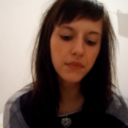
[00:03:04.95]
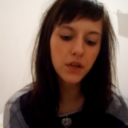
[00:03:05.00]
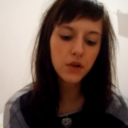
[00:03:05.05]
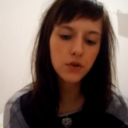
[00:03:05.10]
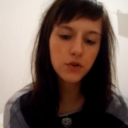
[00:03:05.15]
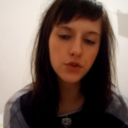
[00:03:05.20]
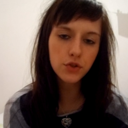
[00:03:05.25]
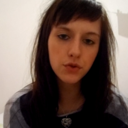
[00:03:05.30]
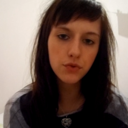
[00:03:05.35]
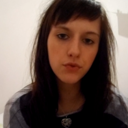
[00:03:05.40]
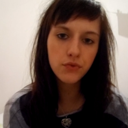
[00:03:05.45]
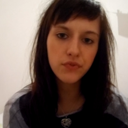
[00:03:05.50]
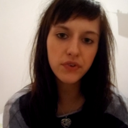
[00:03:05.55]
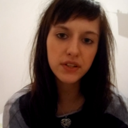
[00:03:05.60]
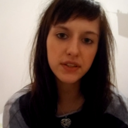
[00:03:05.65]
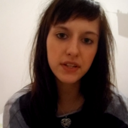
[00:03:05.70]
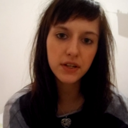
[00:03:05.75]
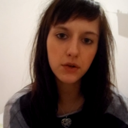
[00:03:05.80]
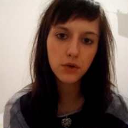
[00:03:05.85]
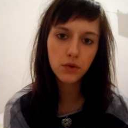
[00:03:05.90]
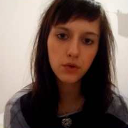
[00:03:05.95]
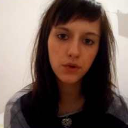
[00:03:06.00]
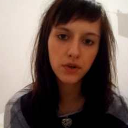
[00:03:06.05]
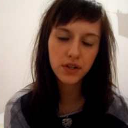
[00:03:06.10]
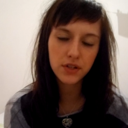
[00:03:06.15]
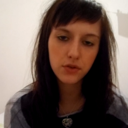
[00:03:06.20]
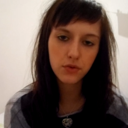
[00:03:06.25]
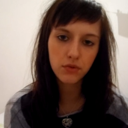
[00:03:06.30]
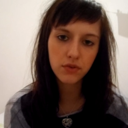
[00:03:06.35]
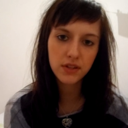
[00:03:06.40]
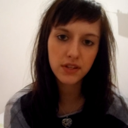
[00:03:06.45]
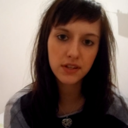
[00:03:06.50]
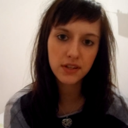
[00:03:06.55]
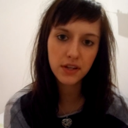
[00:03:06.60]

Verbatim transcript: lorsque vous faites des colorations et des